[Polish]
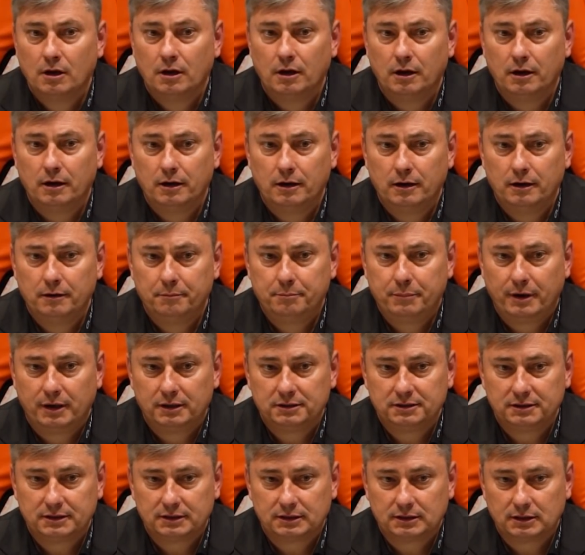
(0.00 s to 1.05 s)
E,
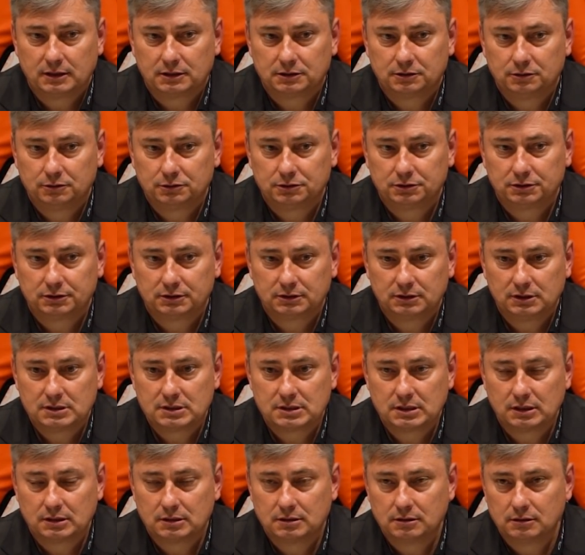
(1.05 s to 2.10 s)
panie redaktorze,
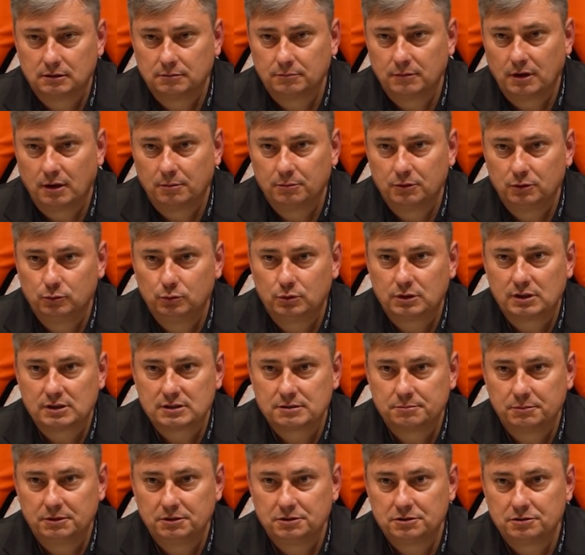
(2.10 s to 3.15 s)
niestety mamy
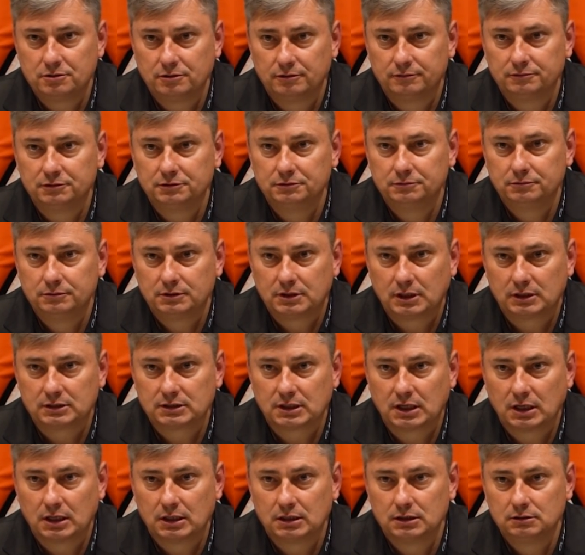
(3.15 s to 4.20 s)
uraz mięśniowy
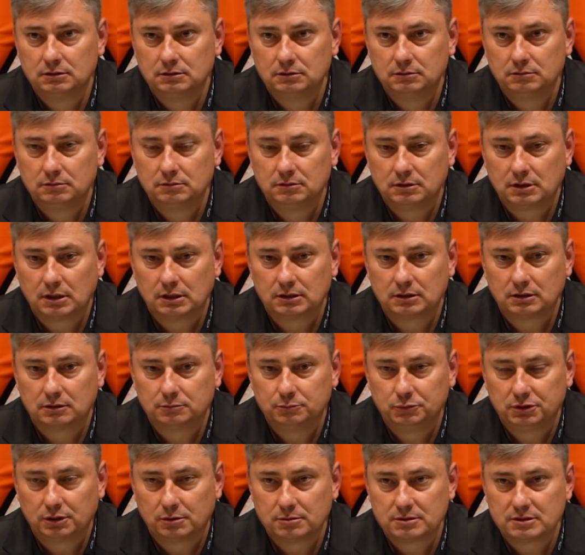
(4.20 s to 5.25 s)
Radka. Radek
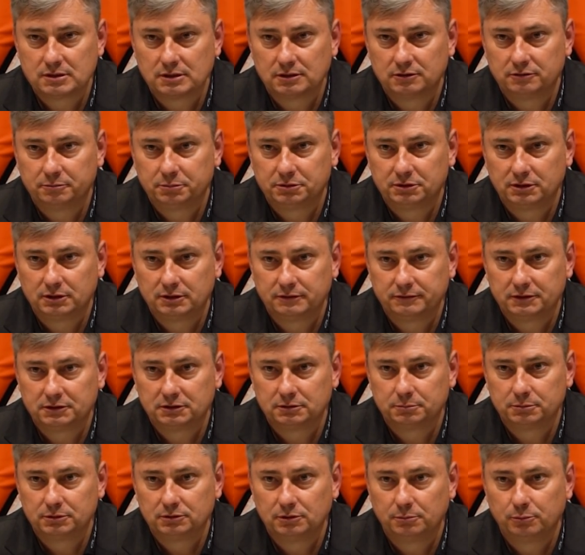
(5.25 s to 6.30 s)
musiał zejść w przerwie,
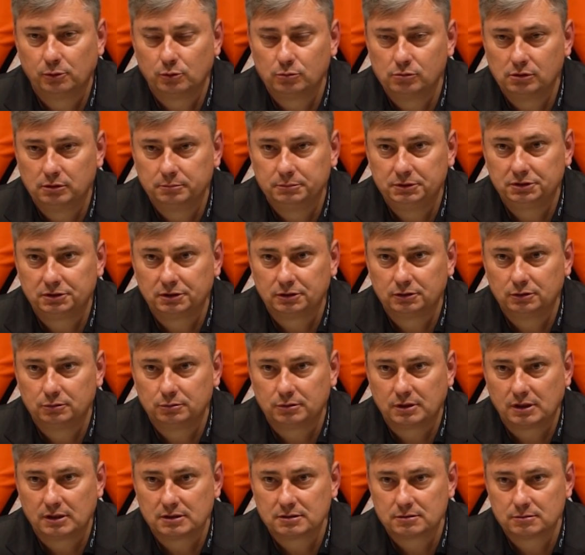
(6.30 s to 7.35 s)
żeby nie pogłębić tego
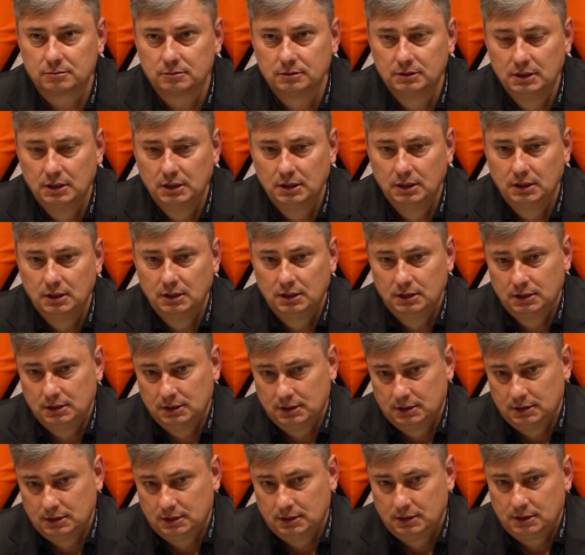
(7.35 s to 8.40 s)
urazu.
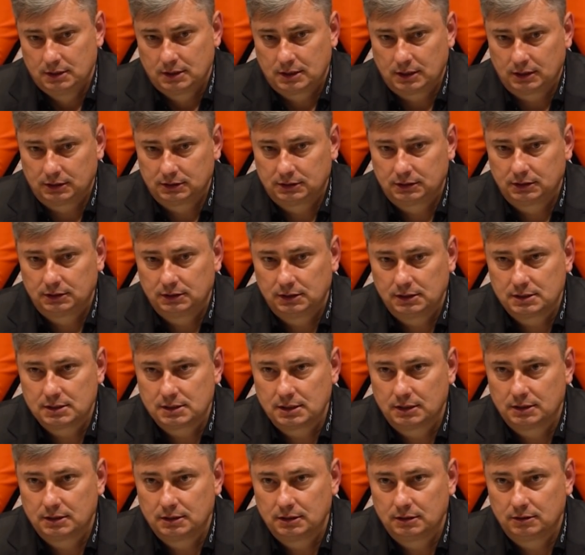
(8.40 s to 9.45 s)
Także
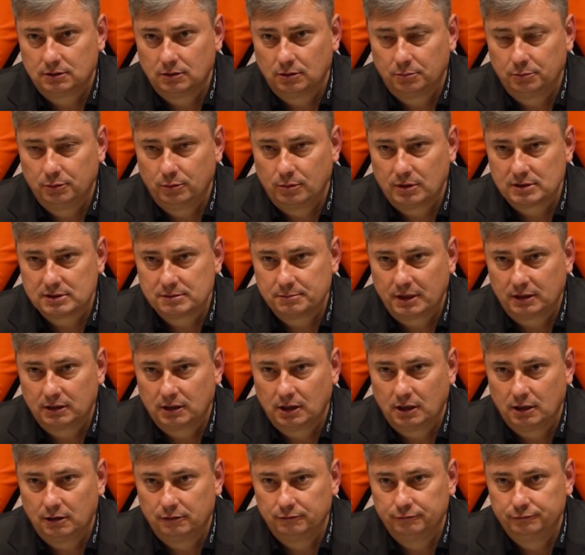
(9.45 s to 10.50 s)
niestety to była
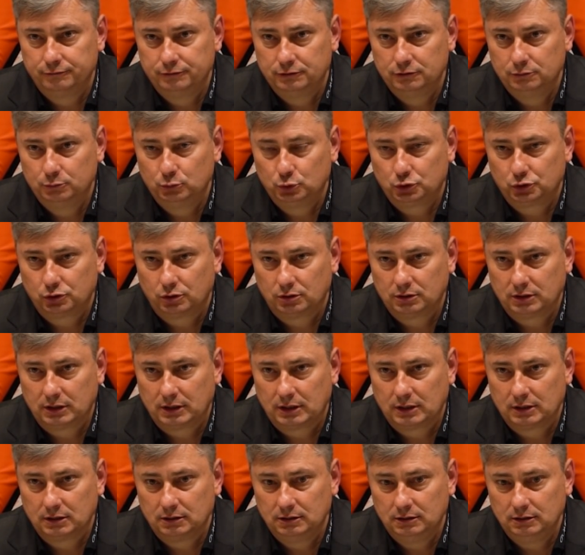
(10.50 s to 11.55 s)
zmiana
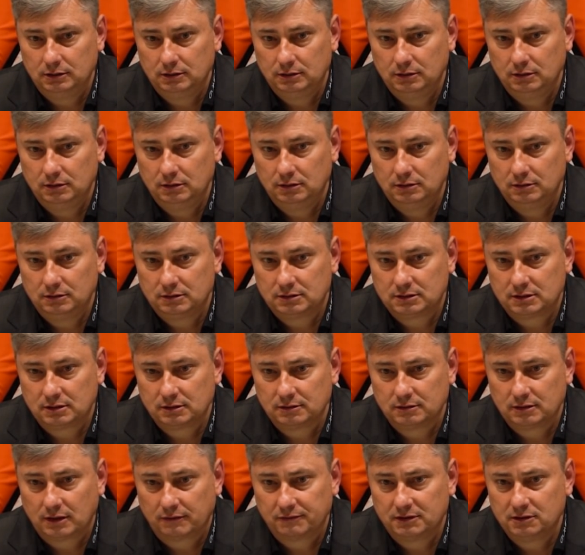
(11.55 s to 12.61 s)
wymuszona i, i,
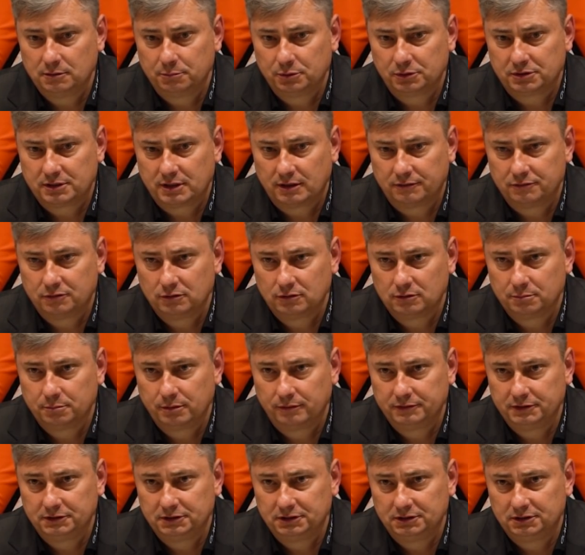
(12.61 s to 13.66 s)
nawet nie potrafię
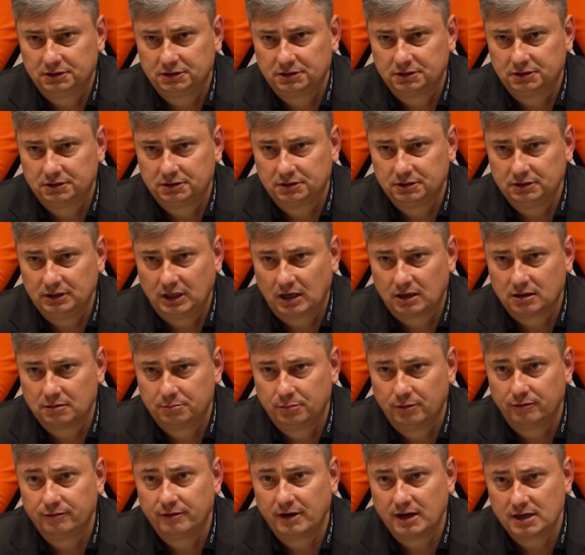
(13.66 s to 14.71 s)
odpowiedzieć, jak
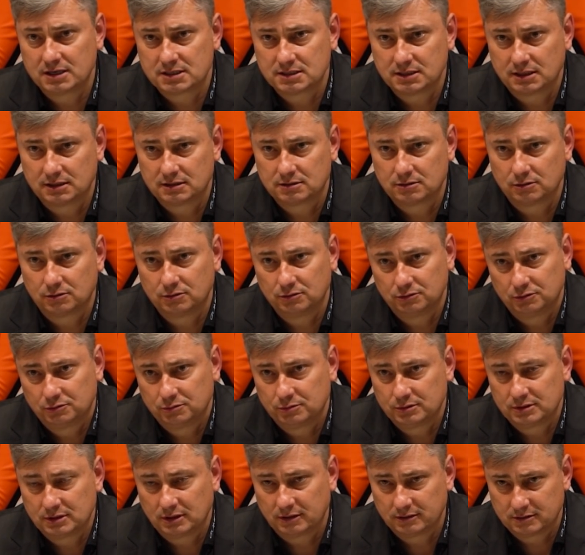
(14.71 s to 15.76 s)
poważna jest to
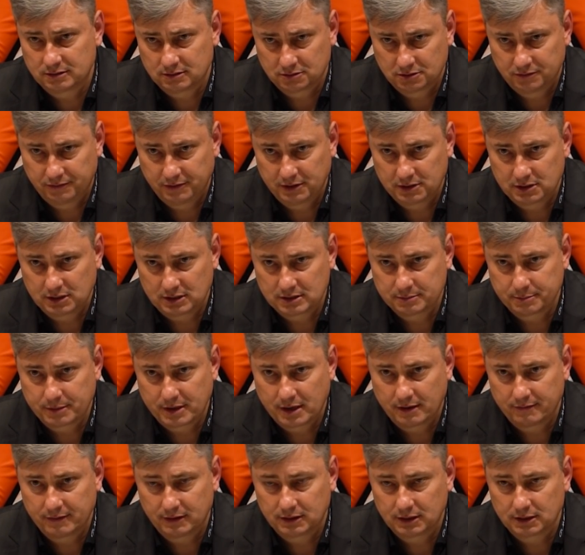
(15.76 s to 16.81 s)
kontuzja, jest to świeża
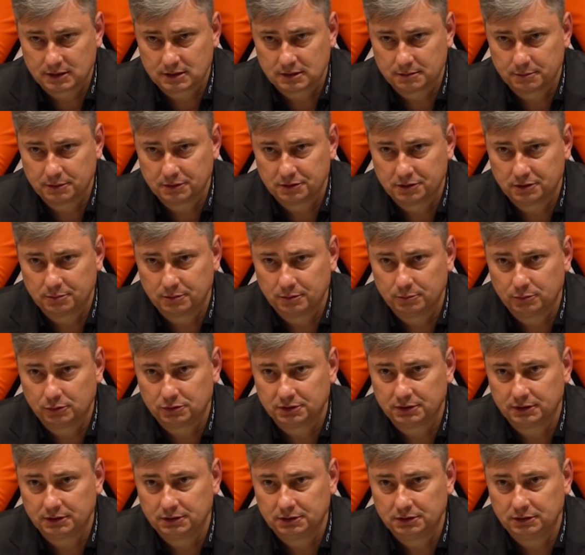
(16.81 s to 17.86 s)
sprawa, także będziemy
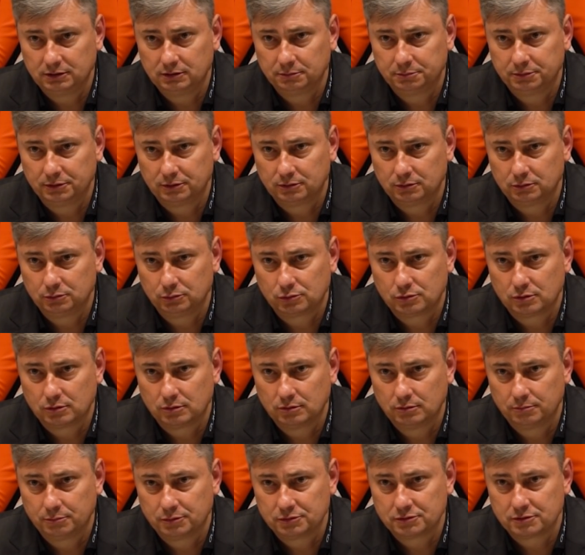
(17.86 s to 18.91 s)
mądrzejsi dopiero
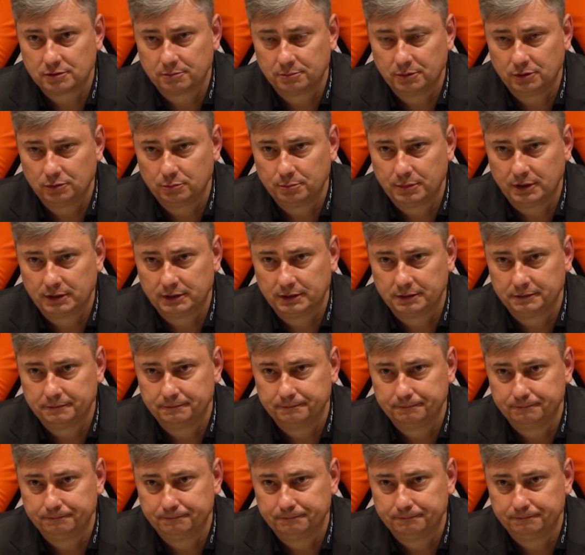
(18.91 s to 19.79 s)
jutro po zrobieniu badań.